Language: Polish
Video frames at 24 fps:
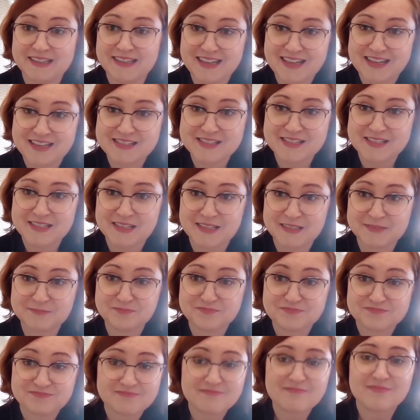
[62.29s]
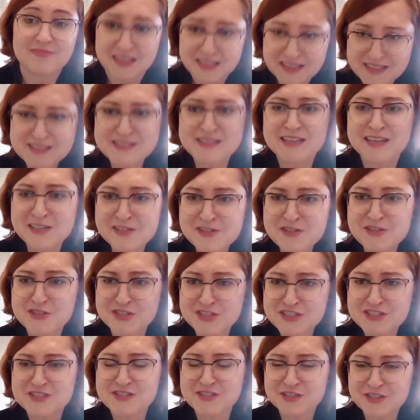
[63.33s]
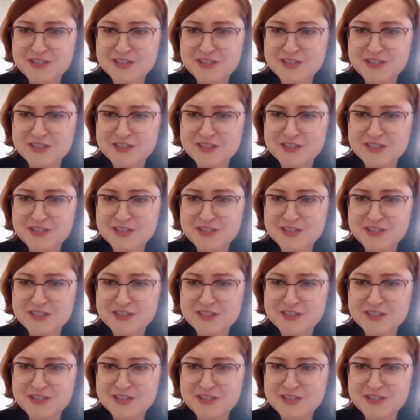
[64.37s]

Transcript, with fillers: Teraz Izraelczycy,